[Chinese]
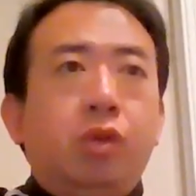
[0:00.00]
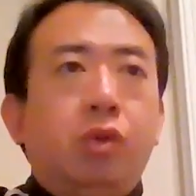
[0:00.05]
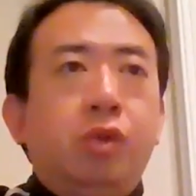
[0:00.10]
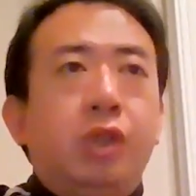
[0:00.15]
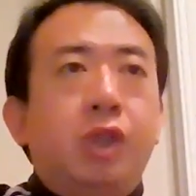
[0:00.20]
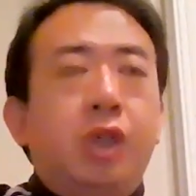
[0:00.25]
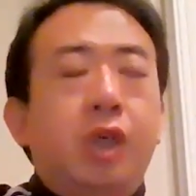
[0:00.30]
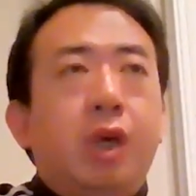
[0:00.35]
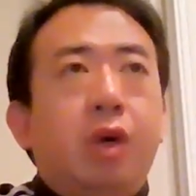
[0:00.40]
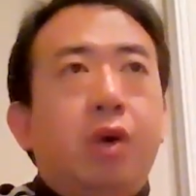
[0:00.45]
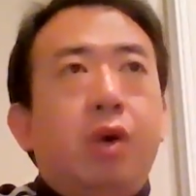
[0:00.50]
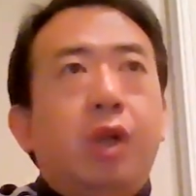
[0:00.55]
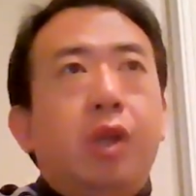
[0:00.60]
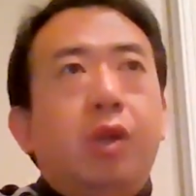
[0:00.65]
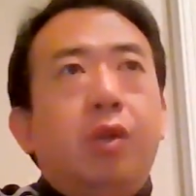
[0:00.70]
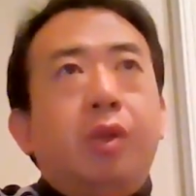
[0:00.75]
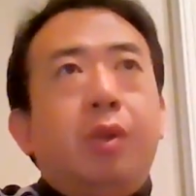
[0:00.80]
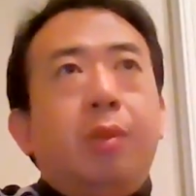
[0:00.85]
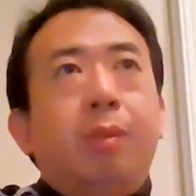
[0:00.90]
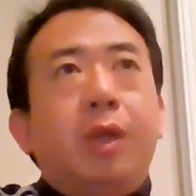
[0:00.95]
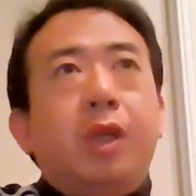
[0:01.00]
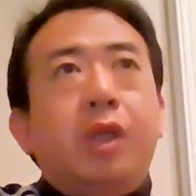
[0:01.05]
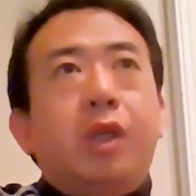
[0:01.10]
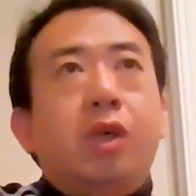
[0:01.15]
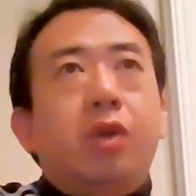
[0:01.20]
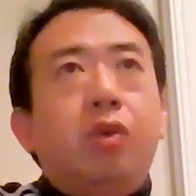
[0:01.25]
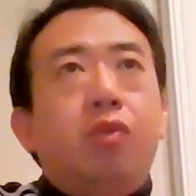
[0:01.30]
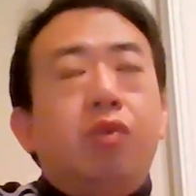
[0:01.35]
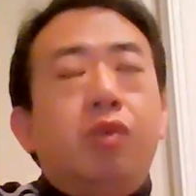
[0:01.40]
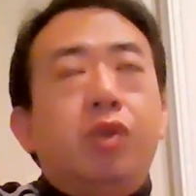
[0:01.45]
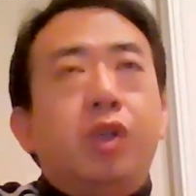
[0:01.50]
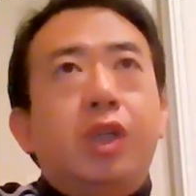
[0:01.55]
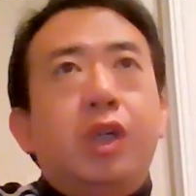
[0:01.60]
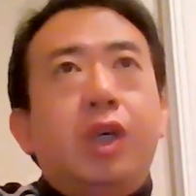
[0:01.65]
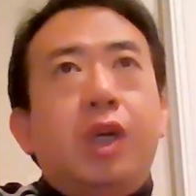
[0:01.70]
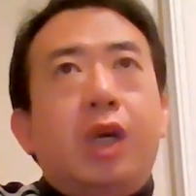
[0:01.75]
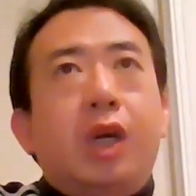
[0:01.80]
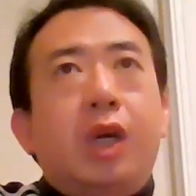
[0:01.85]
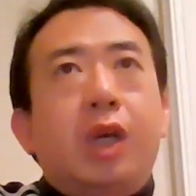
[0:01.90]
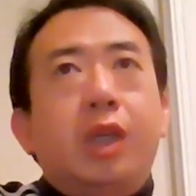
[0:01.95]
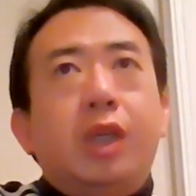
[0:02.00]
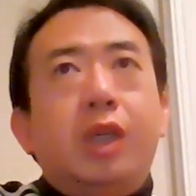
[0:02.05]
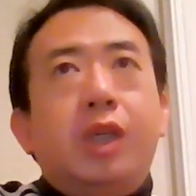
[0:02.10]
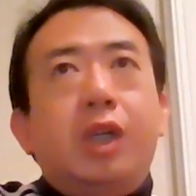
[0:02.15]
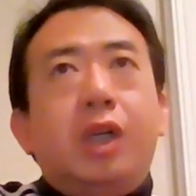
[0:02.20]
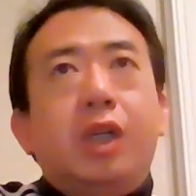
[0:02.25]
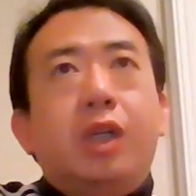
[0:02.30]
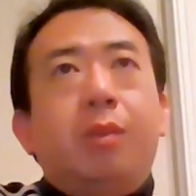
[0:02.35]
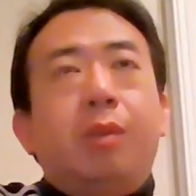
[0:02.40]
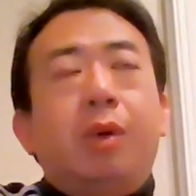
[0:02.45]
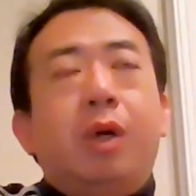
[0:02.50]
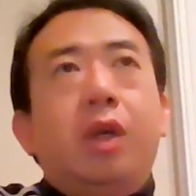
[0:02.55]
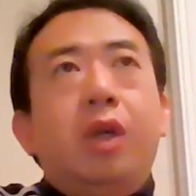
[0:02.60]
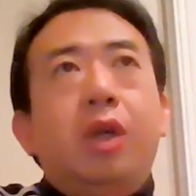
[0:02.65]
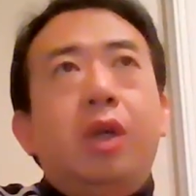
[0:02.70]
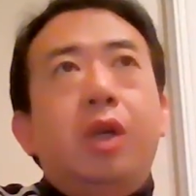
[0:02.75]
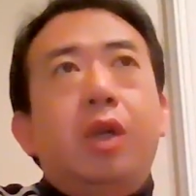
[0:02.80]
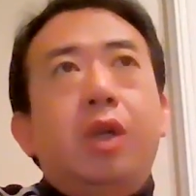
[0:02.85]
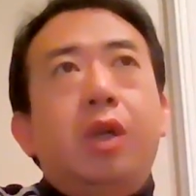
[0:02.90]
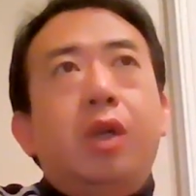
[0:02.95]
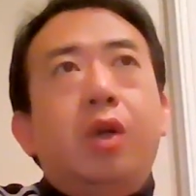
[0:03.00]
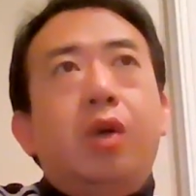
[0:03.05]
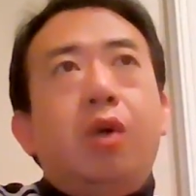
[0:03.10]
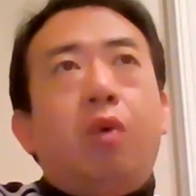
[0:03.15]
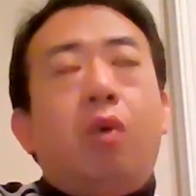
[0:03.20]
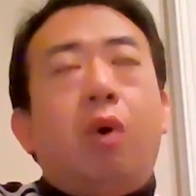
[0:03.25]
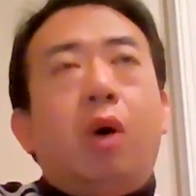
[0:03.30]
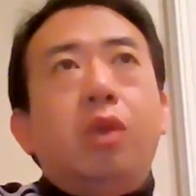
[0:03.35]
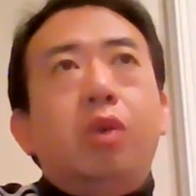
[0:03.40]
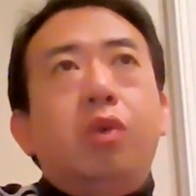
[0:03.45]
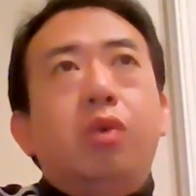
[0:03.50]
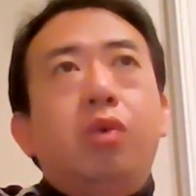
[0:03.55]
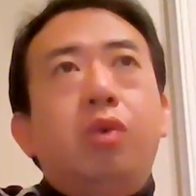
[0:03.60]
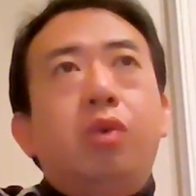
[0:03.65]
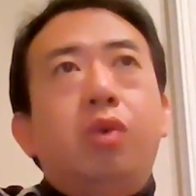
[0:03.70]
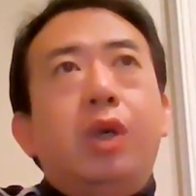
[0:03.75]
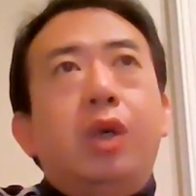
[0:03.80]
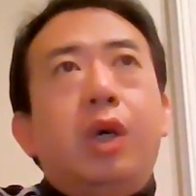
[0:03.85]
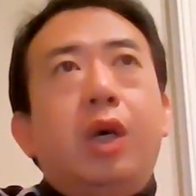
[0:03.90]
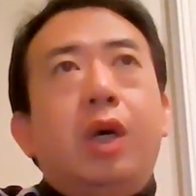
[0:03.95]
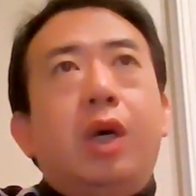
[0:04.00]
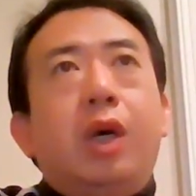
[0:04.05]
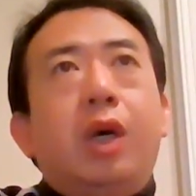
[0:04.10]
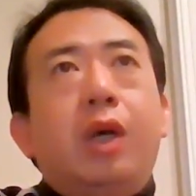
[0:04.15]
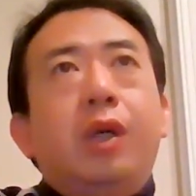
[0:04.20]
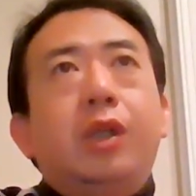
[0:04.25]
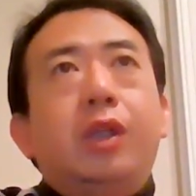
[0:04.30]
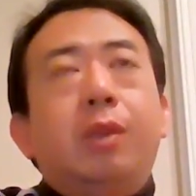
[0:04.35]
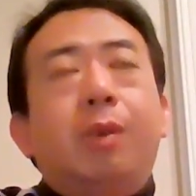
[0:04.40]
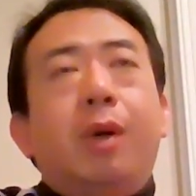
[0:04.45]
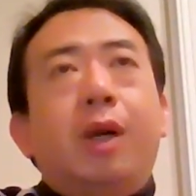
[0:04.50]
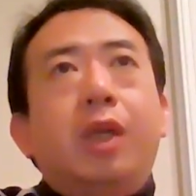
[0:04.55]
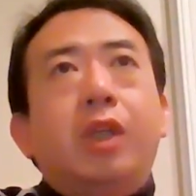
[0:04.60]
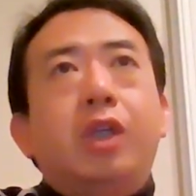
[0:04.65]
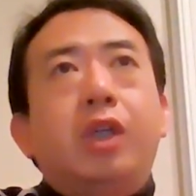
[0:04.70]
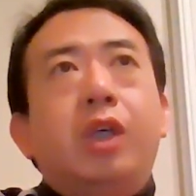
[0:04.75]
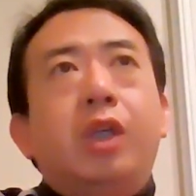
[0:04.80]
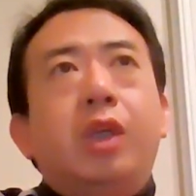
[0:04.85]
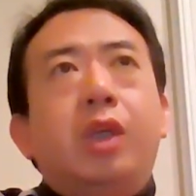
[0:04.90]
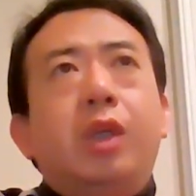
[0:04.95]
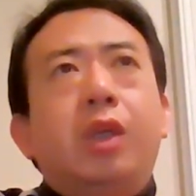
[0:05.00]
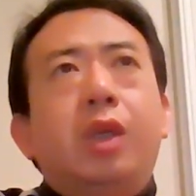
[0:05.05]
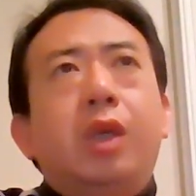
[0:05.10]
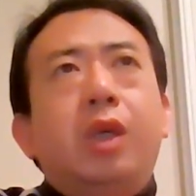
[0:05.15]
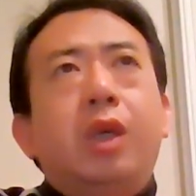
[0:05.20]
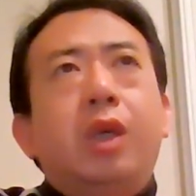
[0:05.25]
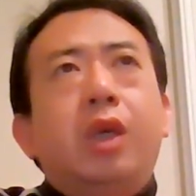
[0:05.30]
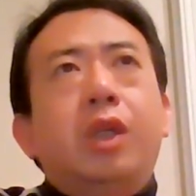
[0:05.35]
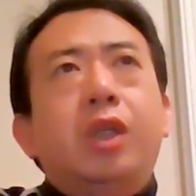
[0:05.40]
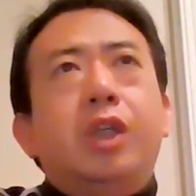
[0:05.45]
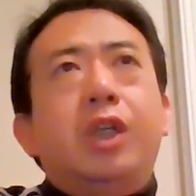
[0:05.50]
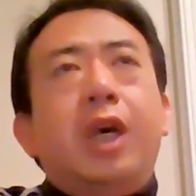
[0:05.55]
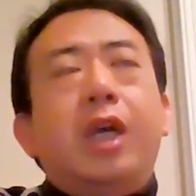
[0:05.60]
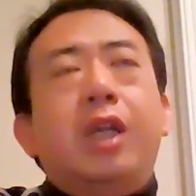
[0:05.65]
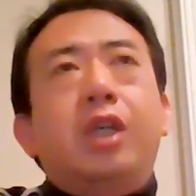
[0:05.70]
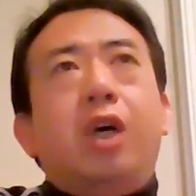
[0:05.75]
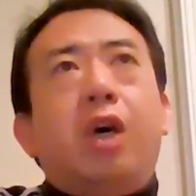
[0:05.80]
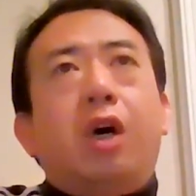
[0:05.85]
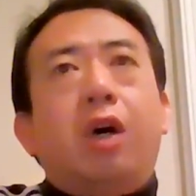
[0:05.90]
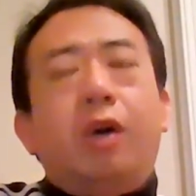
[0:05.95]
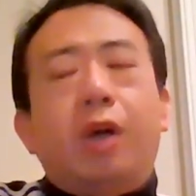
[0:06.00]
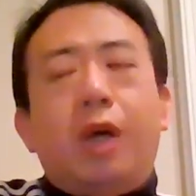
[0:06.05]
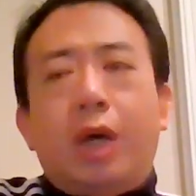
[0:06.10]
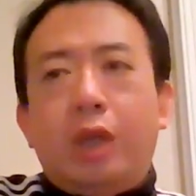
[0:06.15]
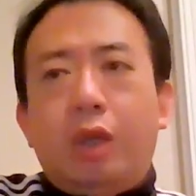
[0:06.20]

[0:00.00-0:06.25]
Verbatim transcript: 东京也有很多名胜古迹啊，你像什么皇居呀，什么浅浅草